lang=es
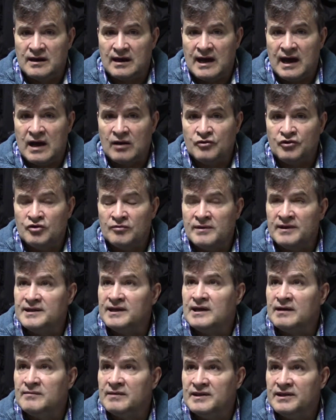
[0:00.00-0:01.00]

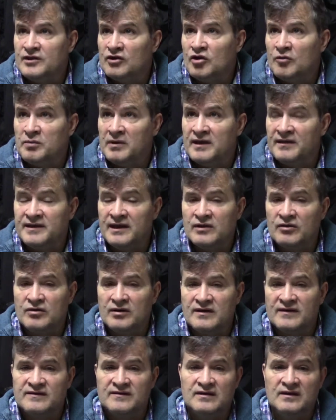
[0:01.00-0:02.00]
automáticamente nos plantearon
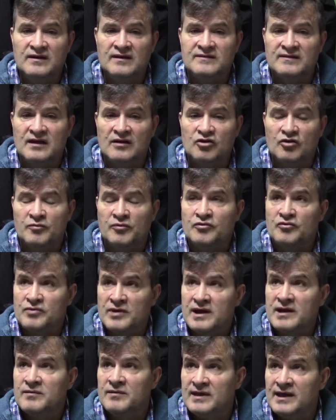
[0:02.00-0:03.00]
que sí y salió por
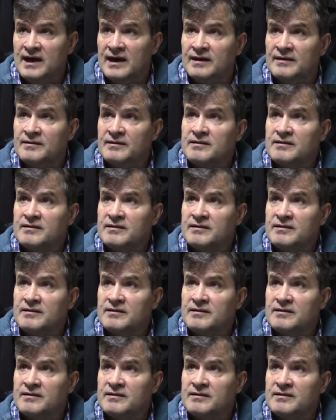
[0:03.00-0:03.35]
unanimidad.